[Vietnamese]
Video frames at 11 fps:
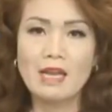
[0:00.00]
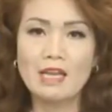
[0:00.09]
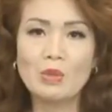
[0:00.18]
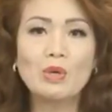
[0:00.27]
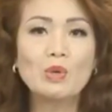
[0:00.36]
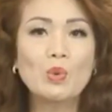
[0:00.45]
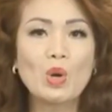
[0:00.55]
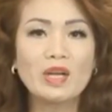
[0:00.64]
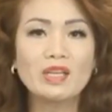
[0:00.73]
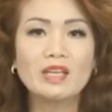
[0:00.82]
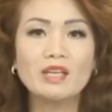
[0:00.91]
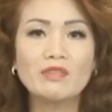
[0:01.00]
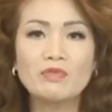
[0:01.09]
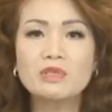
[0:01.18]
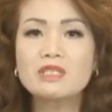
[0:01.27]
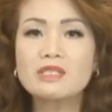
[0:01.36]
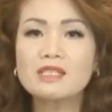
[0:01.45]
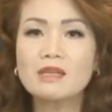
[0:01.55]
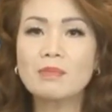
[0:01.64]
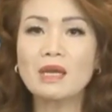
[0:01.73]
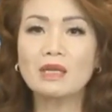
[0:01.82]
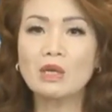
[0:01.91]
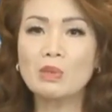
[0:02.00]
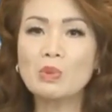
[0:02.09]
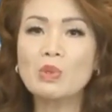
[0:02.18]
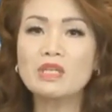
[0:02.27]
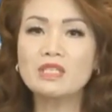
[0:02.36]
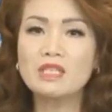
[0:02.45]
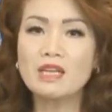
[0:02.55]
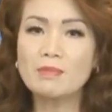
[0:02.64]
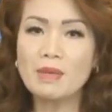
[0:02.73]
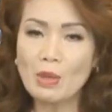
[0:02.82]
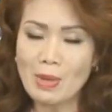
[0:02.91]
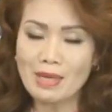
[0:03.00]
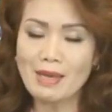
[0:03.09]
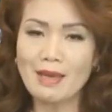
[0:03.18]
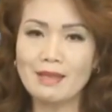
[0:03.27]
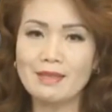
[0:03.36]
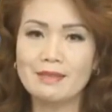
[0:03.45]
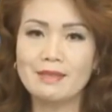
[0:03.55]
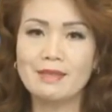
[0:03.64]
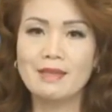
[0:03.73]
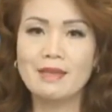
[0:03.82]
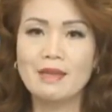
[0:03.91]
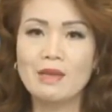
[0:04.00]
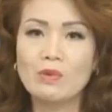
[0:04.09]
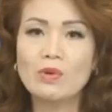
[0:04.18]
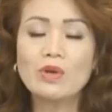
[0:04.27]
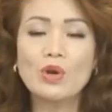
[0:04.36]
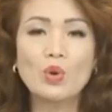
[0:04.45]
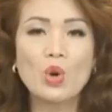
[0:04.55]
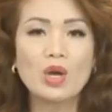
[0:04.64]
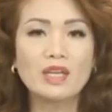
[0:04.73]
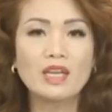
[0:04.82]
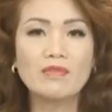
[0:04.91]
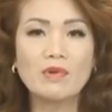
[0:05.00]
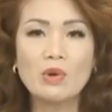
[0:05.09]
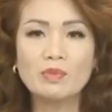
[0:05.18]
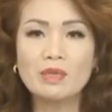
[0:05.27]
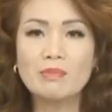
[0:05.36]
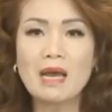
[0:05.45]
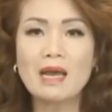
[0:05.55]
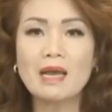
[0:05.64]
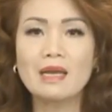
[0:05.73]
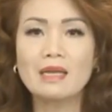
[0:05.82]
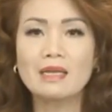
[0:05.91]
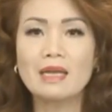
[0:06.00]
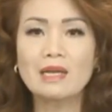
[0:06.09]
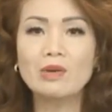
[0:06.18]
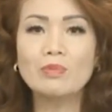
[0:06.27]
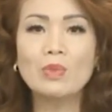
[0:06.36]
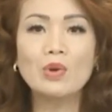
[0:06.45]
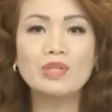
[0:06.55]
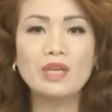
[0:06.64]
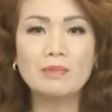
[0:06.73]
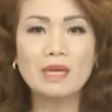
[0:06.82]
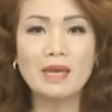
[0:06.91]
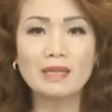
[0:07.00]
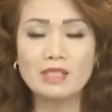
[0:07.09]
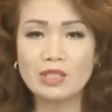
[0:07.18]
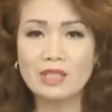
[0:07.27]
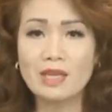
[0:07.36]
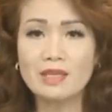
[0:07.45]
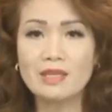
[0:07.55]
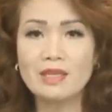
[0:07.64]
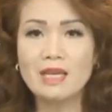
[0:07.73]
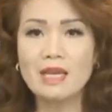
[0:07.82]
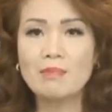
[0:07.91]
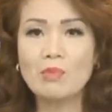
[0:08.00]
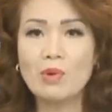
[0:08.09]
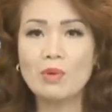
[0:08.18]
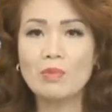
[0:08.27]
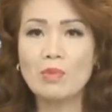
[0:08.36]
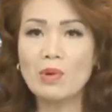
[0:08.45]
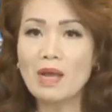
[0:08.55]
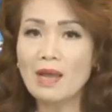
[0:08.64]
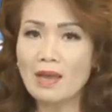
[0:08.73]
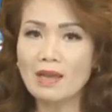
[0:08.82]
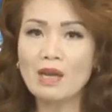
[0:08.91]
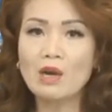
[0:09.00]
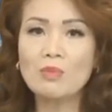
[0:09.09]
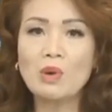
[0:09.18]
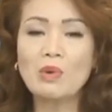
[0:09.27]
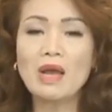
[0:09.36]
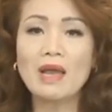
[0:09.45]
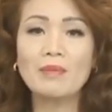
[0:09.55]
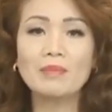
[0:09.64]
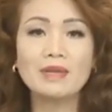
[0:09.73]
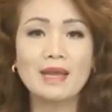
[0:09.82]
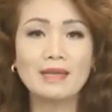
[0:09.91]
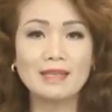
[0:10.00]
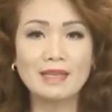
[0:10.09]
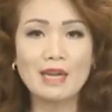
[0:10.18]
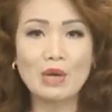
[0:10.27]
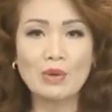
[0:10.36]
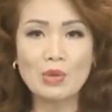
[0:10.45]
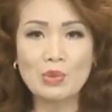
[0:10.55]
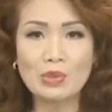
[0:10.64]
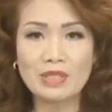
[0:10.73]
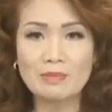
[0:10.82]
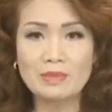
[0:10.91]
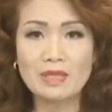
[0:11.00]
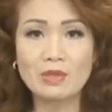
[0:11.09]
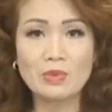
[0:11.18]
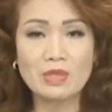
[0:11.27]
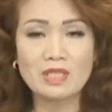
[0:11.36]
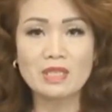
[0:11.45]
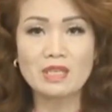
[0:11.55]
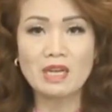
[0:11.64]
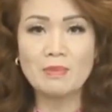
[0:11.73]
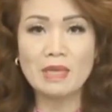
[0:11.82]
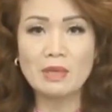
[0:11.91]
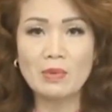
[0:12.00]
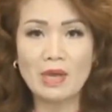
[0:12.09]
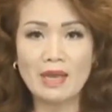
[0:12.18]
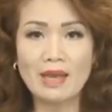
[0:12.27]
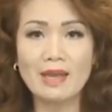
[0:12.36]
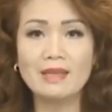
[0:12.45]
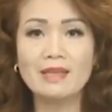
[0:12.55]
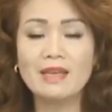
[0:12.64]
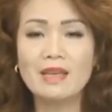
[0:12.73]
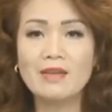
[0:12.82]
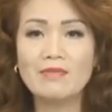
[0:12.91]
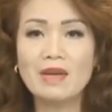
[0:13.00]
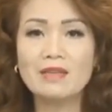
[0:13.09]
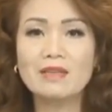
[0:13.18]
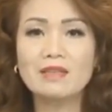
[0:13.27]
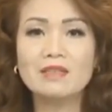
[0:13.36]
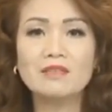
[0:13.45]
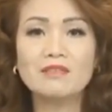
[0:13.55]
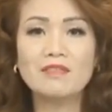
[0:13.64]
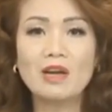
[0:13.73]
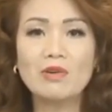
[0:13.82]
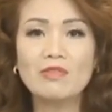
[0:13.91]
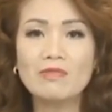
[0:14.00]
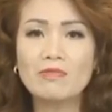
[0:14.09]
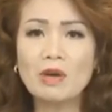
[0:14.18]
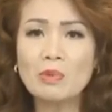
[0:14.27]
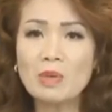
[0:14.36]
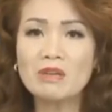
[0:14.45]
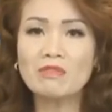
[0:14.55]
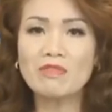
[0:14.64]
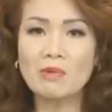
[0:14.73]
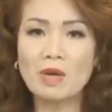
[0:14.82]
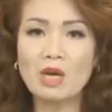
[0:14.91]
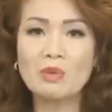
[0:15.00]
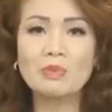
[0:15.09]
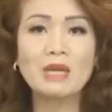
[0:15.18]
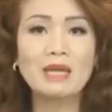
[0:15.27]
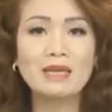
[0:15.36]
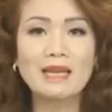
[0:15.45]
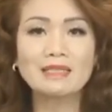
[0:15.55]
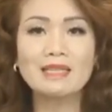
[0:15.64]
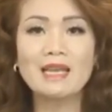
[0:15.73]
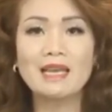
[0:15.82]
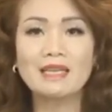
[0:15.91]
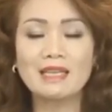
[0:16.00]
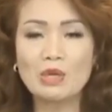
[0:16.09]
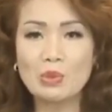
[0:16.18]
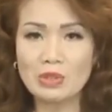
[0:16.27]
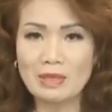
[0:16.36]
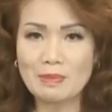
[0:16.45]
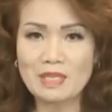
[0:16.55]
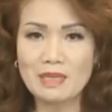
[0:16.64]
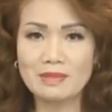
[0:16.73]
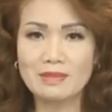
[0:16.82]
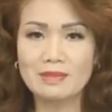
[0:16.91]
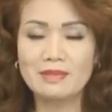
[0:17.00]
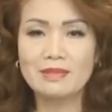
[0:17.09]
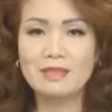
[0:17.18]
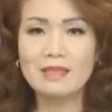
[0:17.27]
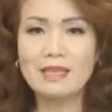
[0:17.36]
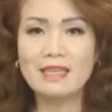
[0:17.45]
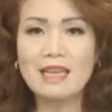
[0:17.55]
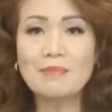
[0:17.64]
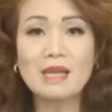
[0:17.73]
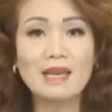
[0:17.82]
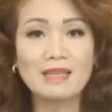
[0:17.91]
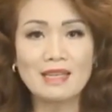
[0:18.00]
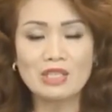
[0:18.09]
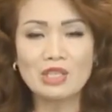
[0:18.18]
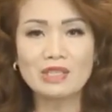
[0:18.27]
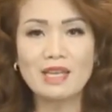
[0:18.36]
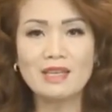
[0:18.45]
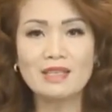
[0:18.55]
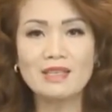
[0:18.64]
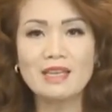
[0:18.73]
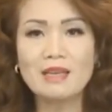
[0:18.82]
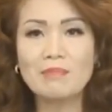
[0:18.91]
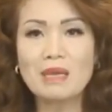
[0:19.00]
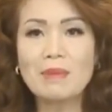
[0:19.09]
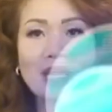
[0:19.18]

Hải quân của Hoa Kỳ phô trương sức mạnh không quân trên biển Hoàng Hải. Quân đội của Hoa Kỳ vào hôm thứ Ba đã công bố những bức ảnh cho thấy một hàng không mẫu hạm đang dẫn đầu các cuộc tập trận quân sự ở biển Hoàng Hải và lực lượng pháo binh phòng không đang tiến hành các cuộc tập trận. Các bức ảnh đã cho thấy máy